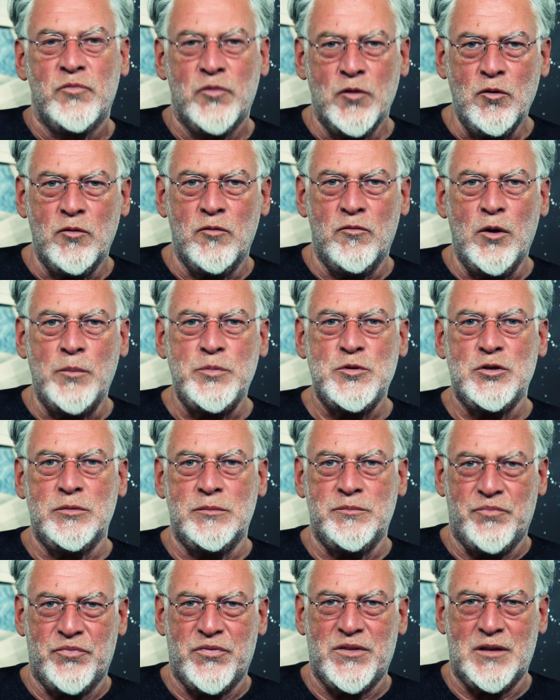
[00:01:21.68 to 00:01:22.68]
Ну, в
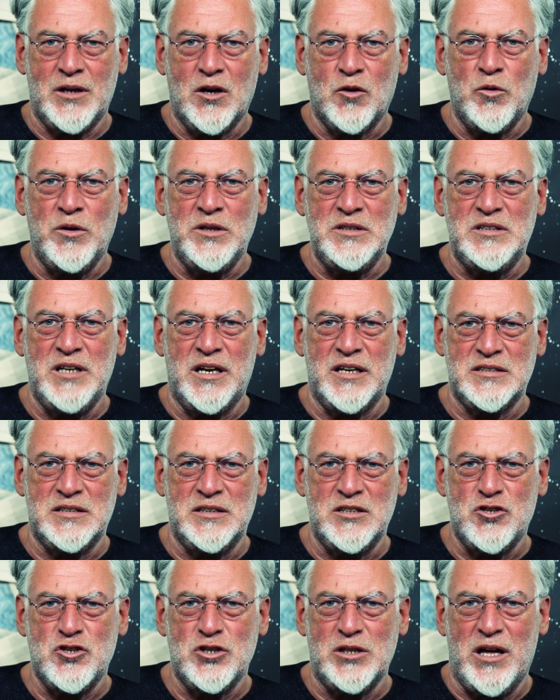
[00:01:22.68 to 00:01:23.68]
общем, такой
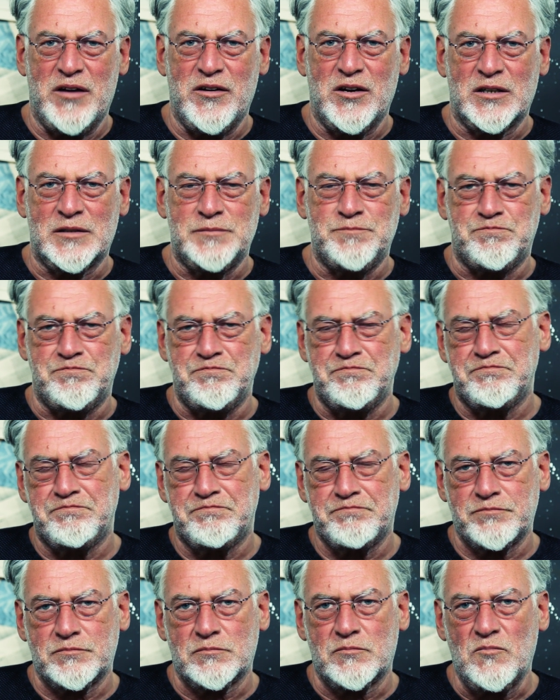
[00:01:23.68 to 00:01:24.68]
интересный человек –
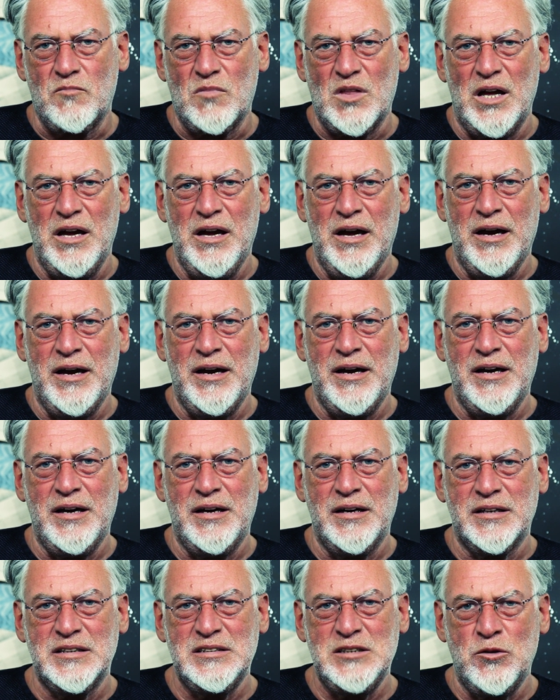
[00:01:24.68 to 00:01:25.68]

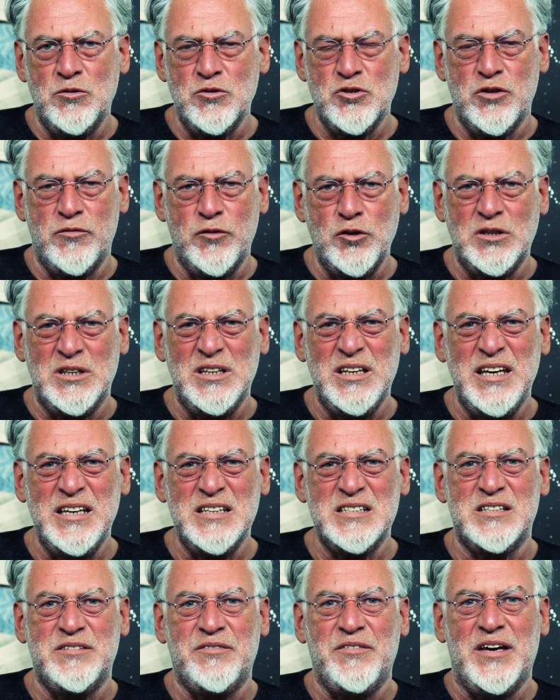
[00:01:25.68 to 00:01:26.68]
Э, где он живет,
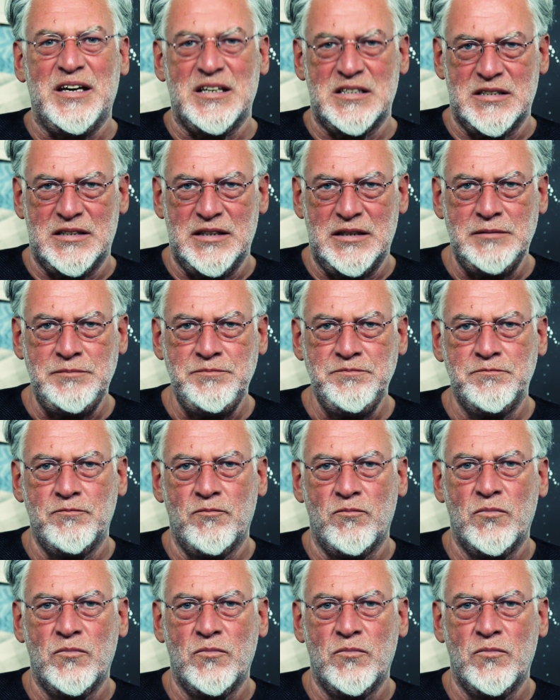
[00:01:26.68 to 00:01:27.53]
неизвестно.